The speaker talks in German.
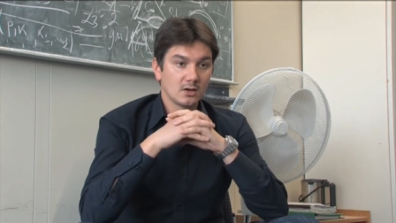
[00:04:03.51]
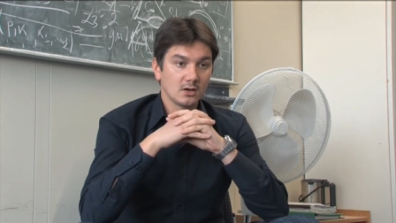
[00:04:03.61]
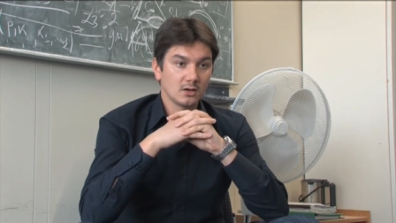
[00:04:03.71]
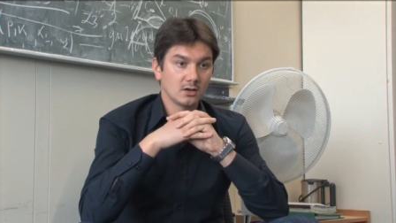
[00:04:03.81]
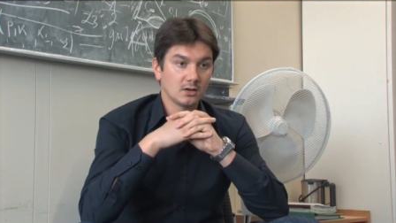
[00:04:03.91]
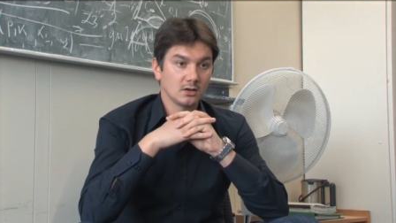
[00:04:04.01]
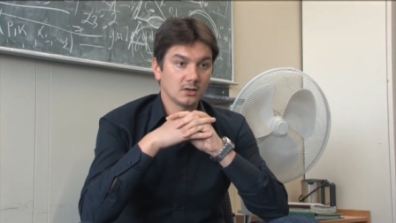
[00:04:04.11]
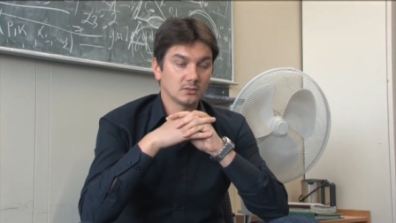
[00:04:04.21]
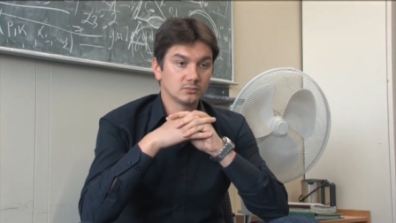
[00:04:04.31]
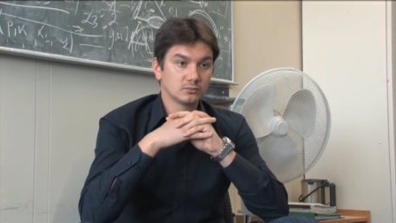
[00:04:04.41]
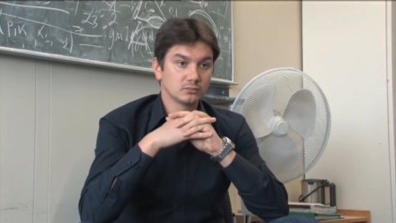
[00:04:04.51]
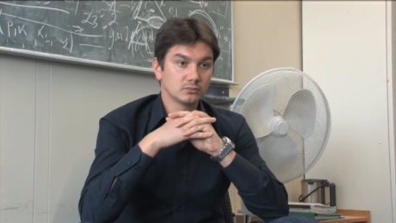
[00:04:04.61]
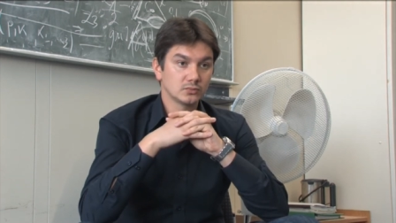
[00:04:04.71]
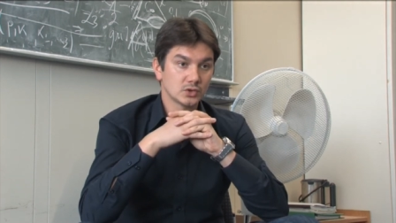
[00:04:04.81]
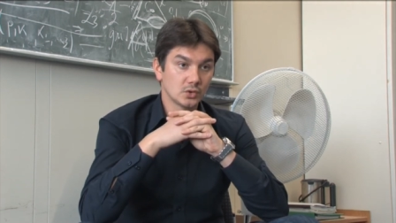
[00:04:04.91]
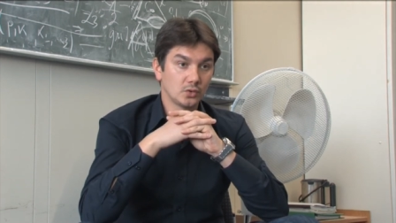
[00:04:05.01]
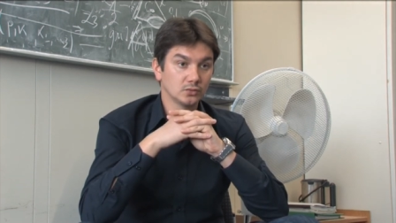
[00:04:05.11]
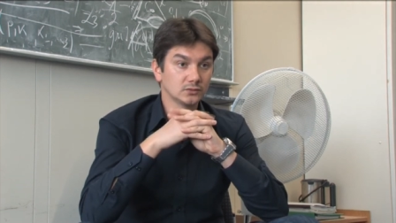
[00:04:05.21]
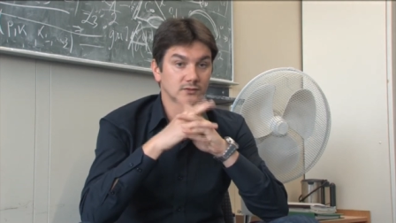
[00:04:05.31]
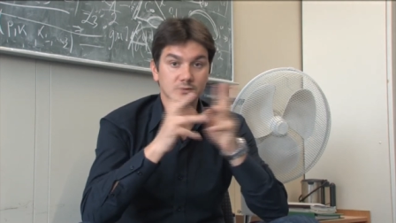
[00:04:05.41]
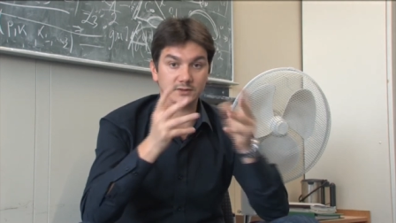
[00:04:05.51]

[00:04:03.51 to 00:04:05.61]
Äh, so, und